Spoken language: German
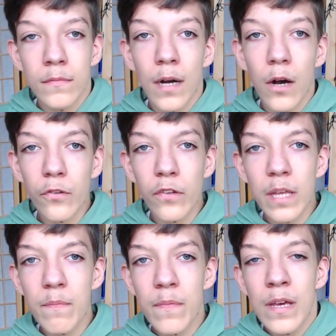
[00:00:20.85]

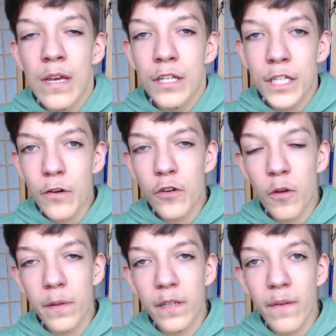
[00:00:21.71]
Außerdem schau dich
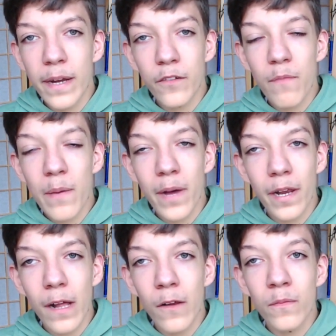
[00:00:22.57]
doch bitte weiter auf meinem
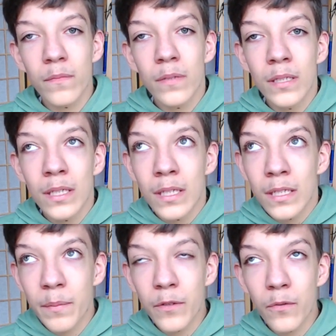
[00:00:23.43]
Kanal um
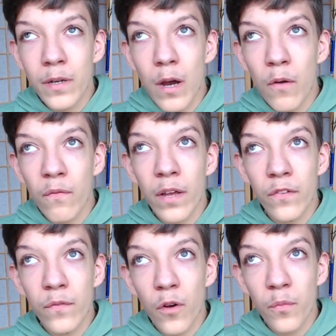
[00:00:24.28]
damit du genau
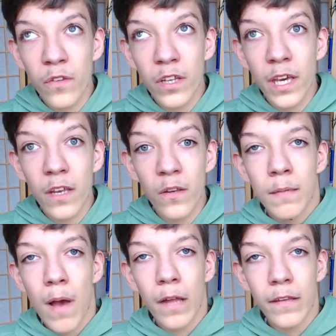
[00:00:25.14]
weißt, worum es hier geht.
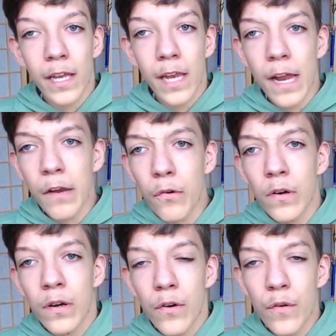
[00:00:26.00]
Mach dir einen Eindruck
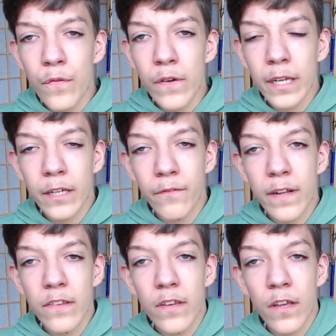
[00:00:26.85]
und vielleicht
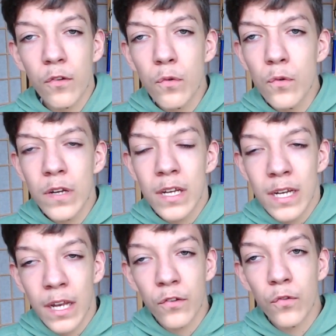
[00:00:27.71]
gefällt es dir ja so gut,
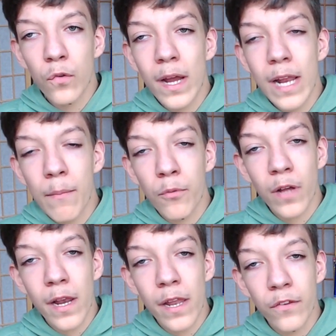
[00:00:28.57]
dass du sogar ein Abo
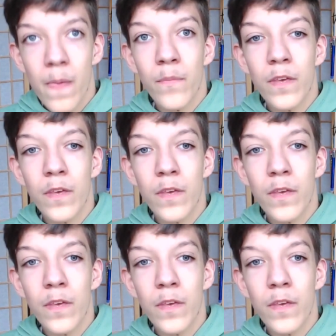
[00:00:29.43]
dalässt.